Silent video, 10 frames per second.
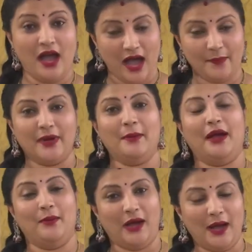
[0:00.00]
ఆప్రా
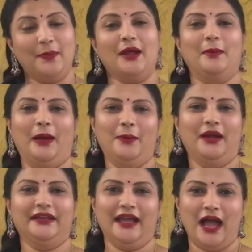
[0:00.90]
బాబు ఆప్రా బాబు
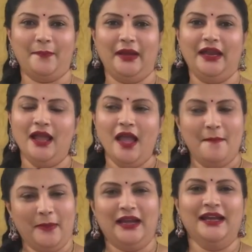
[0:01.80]
అంటే ఆపి
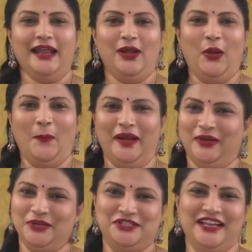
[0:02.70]
మళ్ళీ నేను
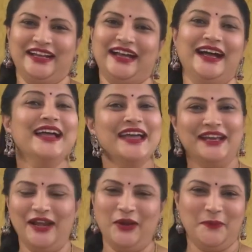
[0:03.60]
లోపలికి వచ్చినాక
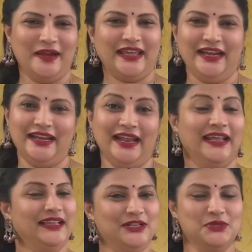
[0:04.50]
నేను లోపలికి వెళ్ళినా
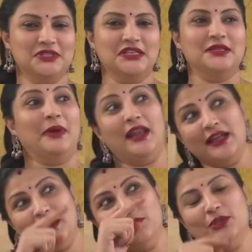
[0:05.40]
లేదని చూసేసి మళ్ళీ
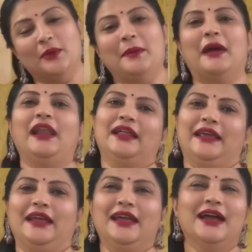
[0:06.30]
ఇంకా ముందు పోయి మళ్ళీ
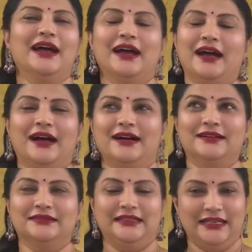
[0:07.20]
అదే
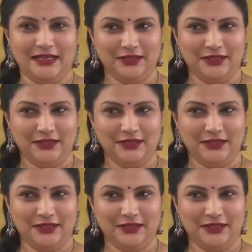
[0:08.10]
ఈ